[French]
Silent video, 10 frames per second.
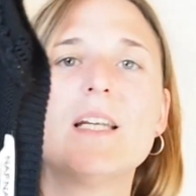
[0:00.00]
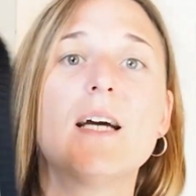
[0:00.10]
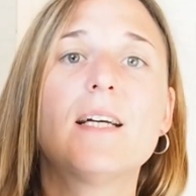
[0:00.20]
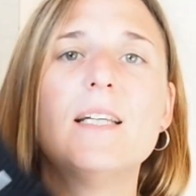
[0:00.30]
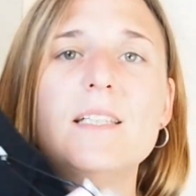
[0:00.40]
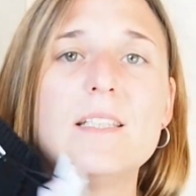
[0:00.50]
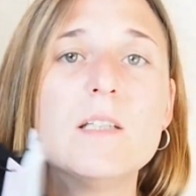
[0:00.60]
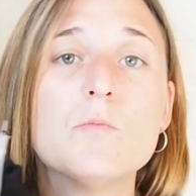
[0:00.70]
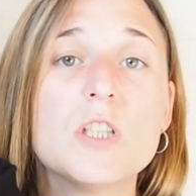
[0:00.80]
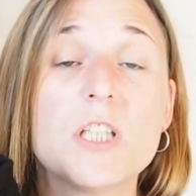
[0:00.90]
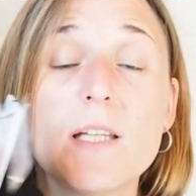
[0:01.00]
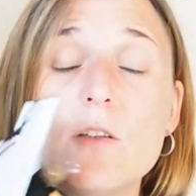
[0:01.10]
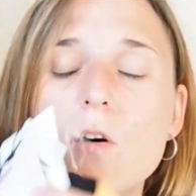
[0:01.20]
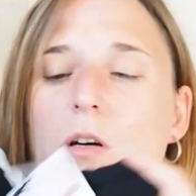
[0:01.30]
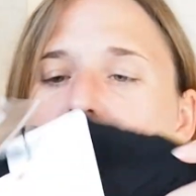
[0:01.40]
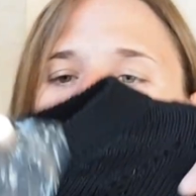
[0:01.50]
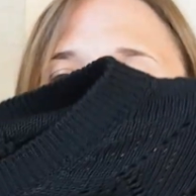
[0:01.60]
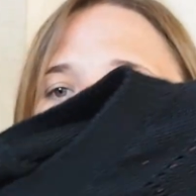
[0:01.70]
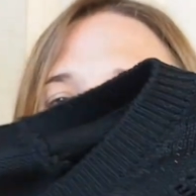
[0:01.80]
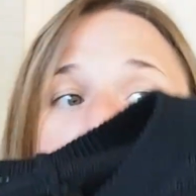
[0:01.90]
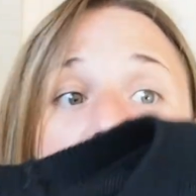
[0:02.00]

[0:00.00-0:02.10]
de la qualité. Moi, j'adore Naf Naf. Enfin,